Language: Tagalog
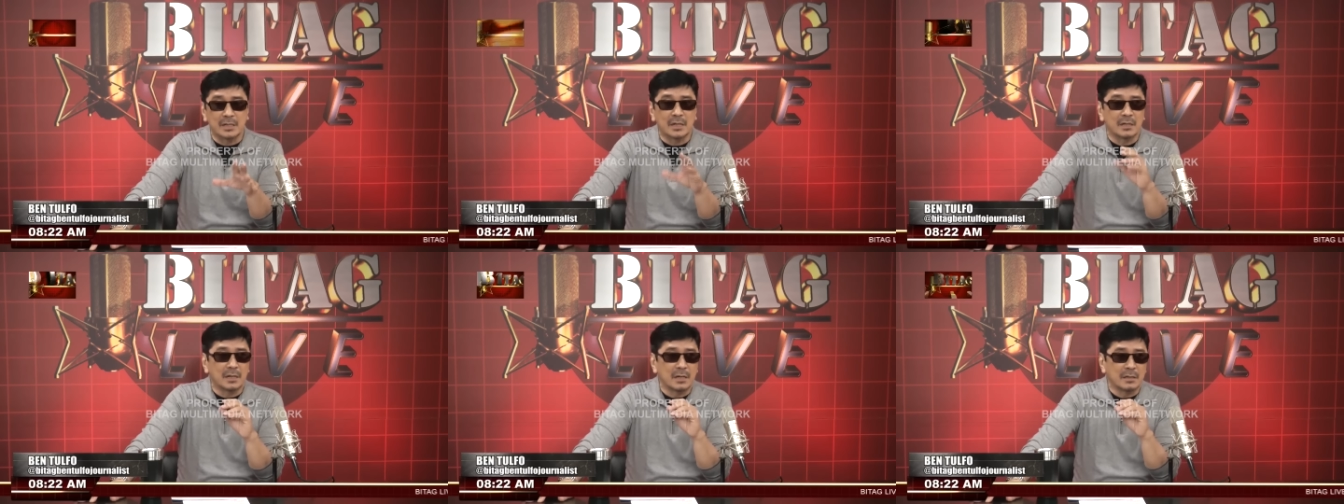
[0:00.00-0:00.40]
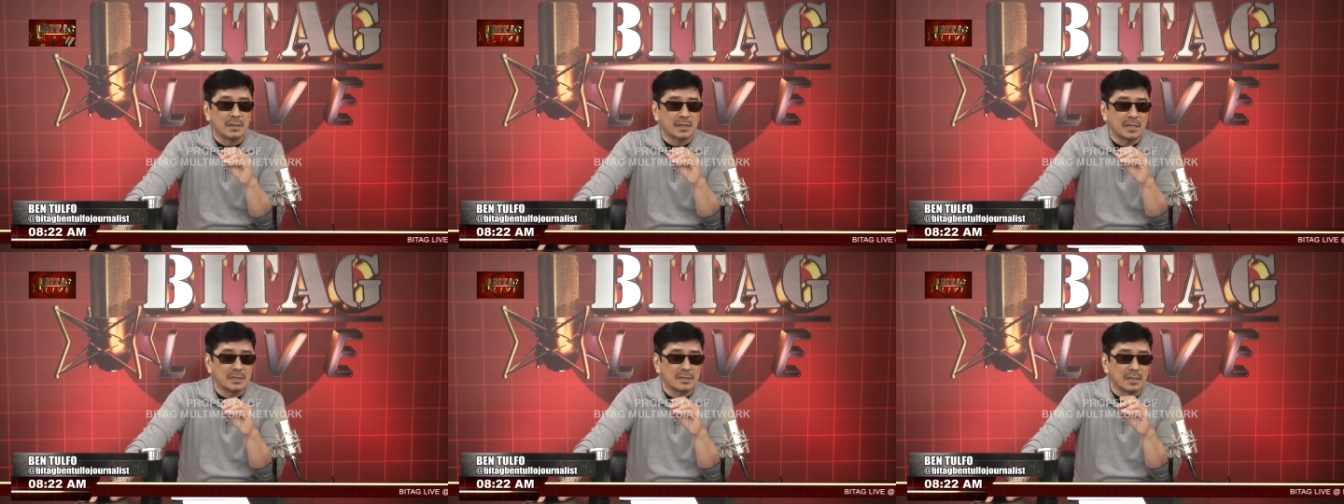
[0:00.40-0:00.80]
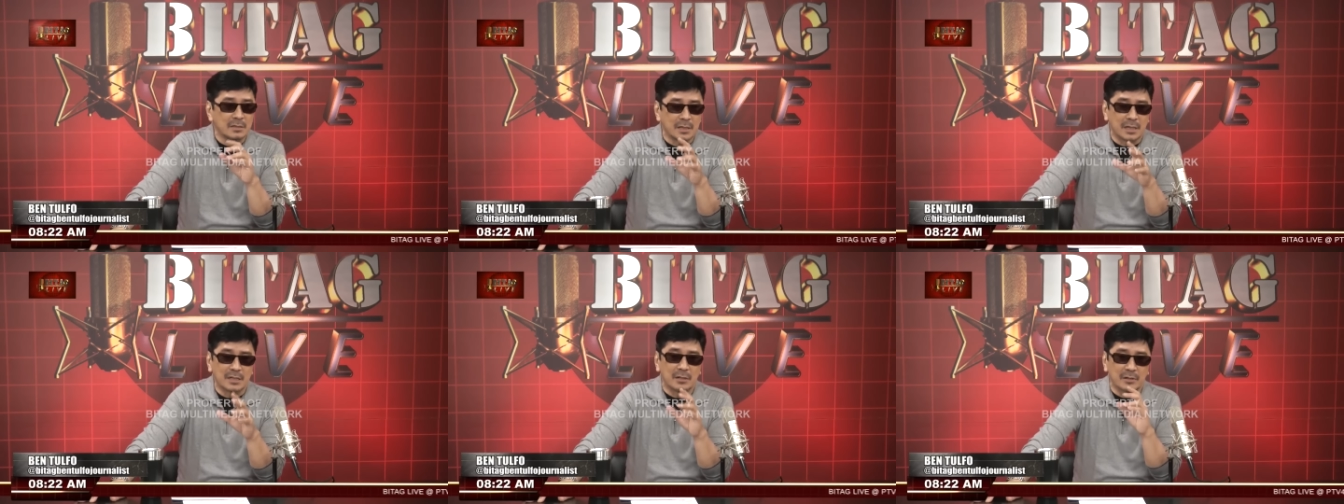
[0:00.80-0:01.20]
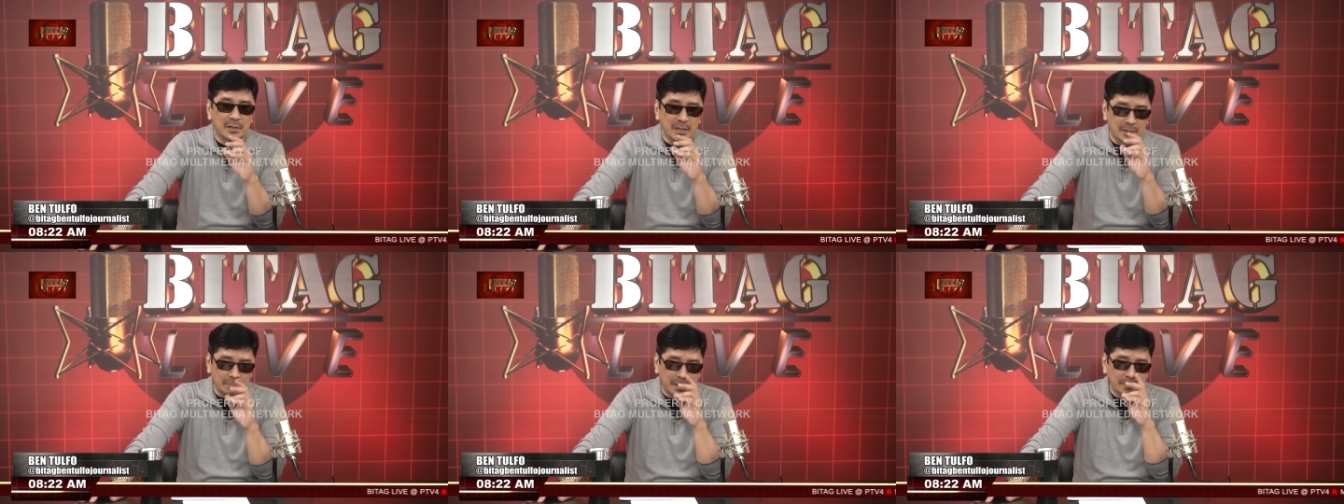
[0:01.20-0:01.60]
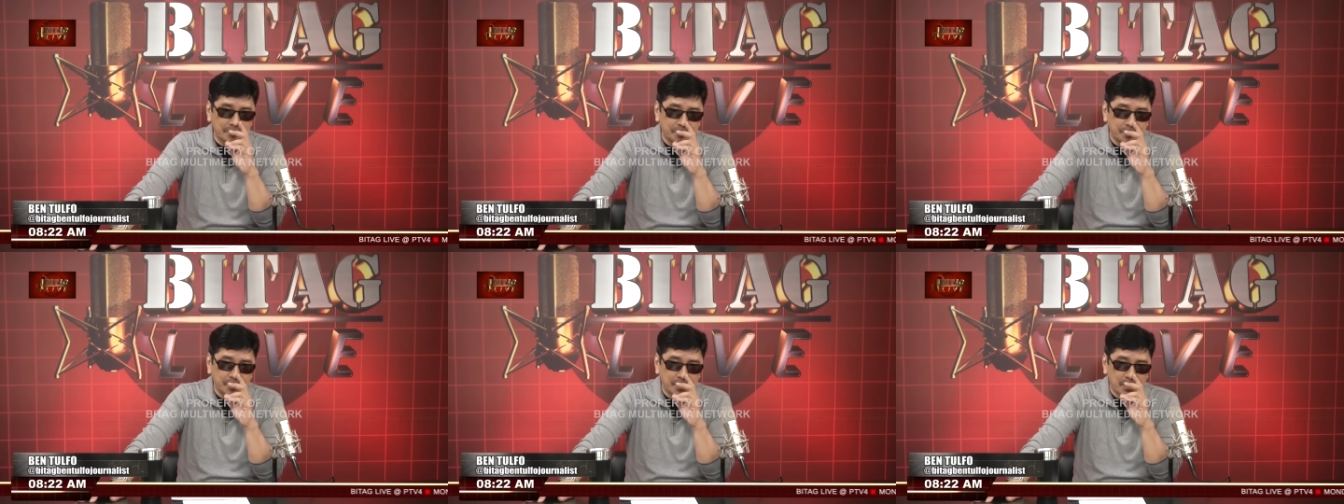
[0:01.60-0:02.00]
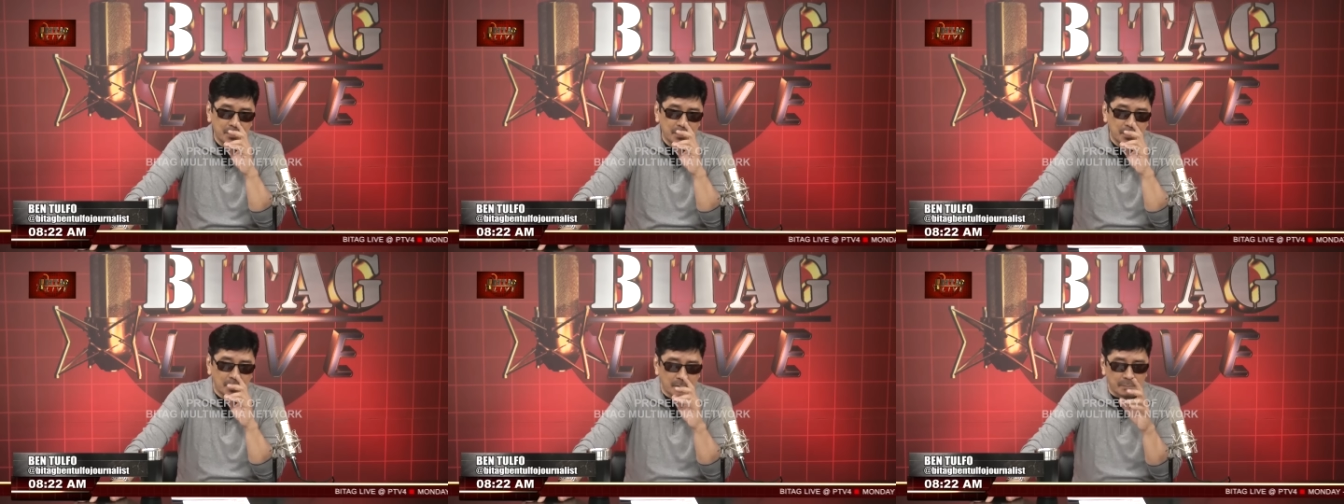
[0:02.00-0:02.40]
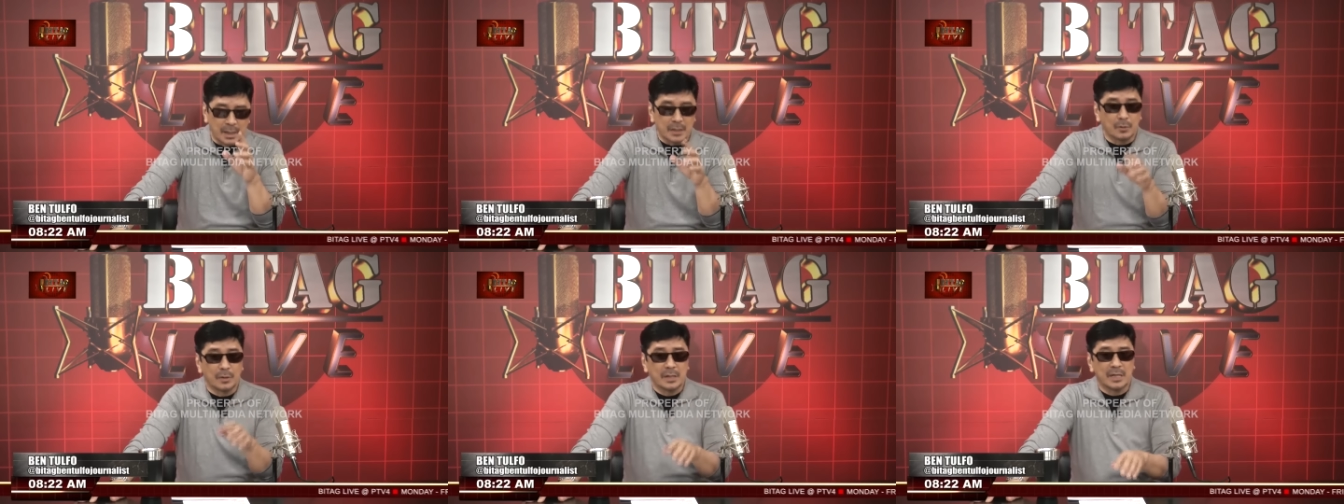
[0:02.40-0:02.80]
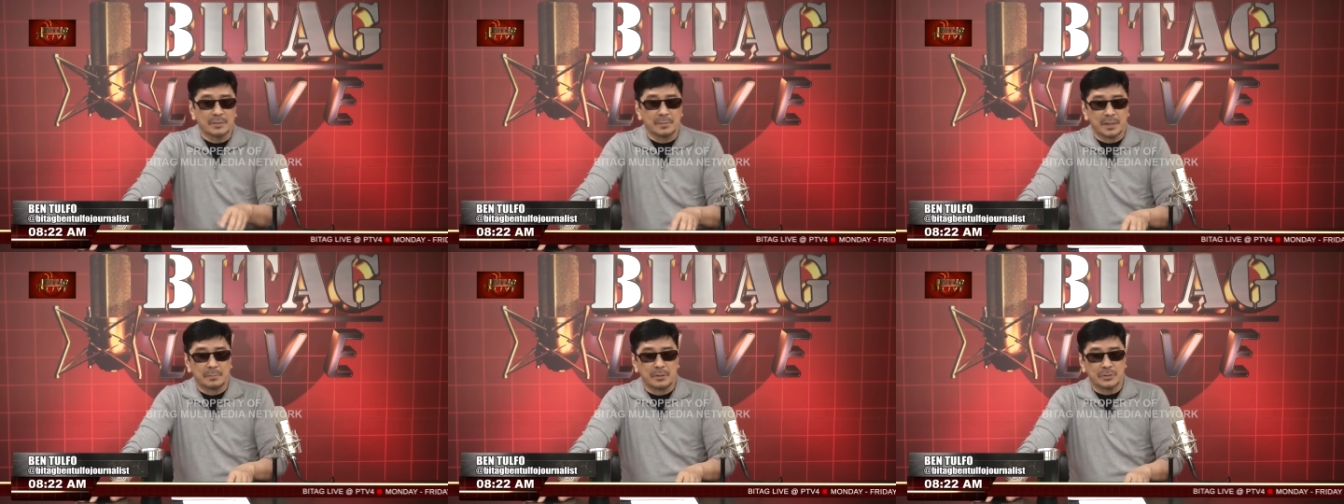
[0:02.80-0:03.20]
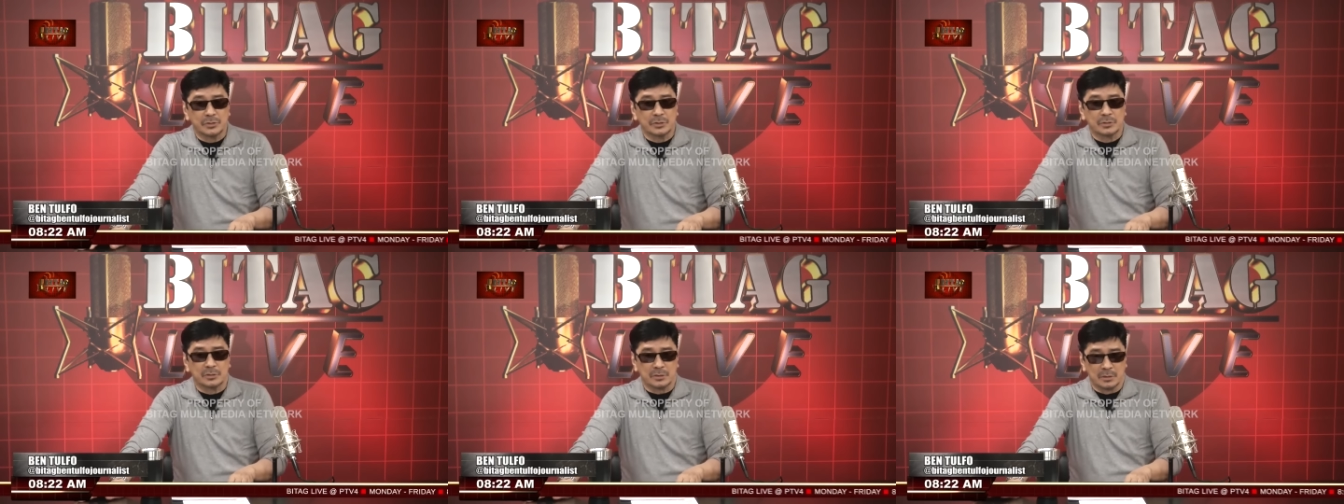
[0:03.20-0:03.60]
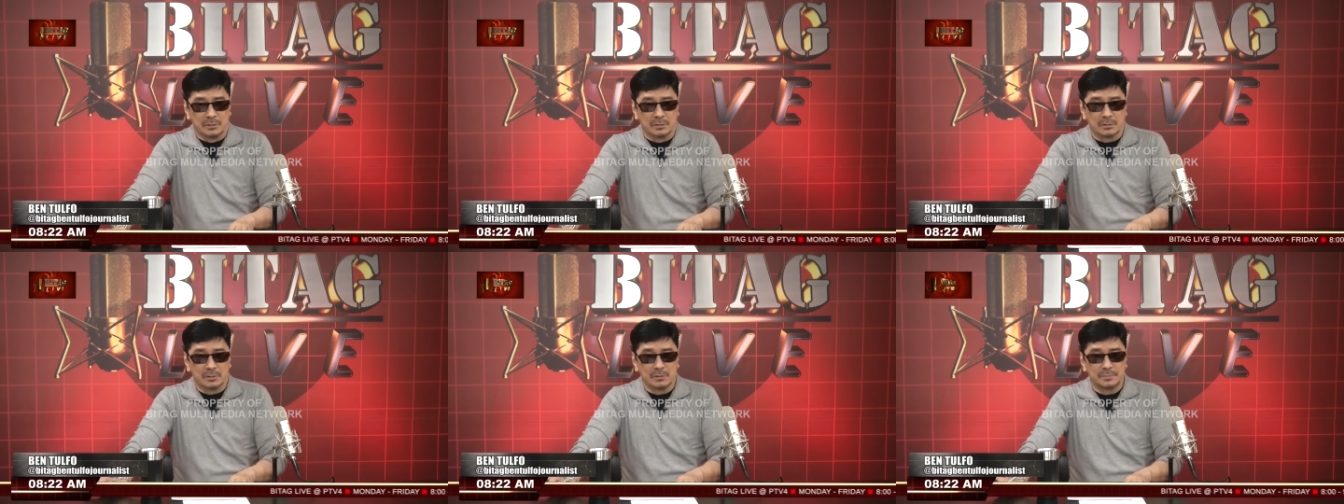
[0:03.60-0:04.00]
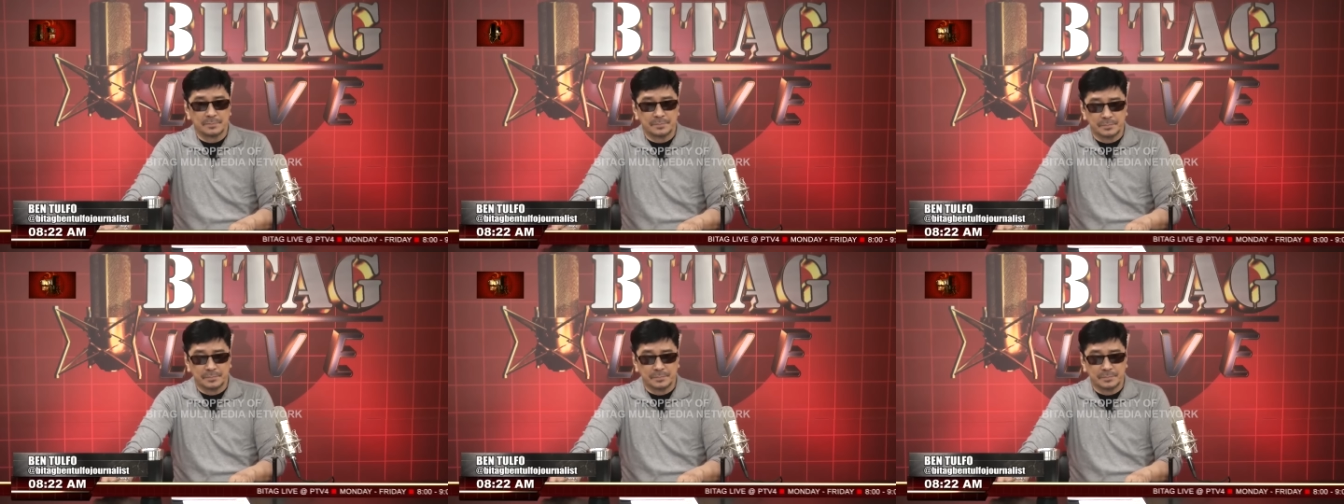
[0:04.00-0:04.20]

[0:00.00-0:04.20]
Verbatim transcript: na, na nang intindihan na ng iba. Bago ang lahat mga boss, siguro